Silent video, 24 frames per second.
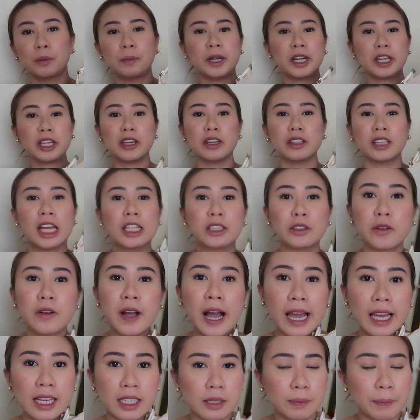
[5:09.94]
Super cute. Ito
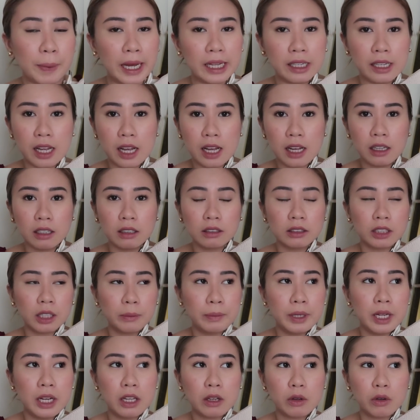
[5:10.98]
guys, parang
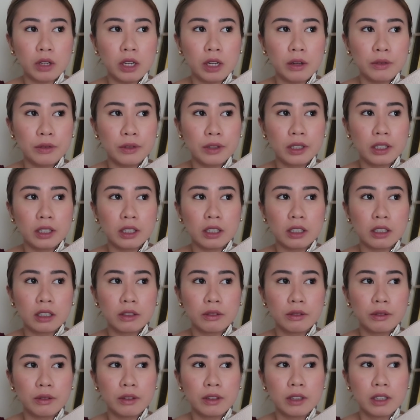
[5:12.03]
nabili ko lang for
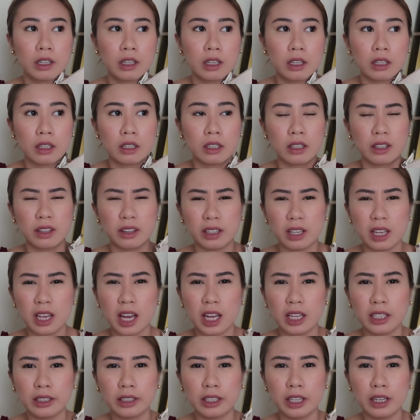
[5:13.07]

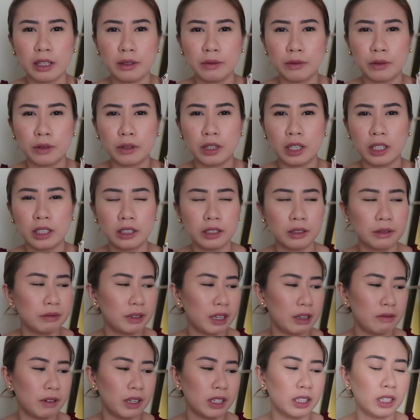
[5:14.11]
300, 400,
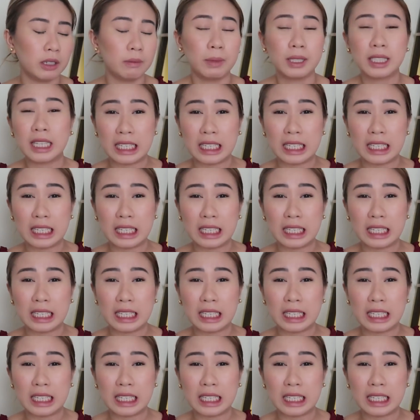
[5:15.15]
500.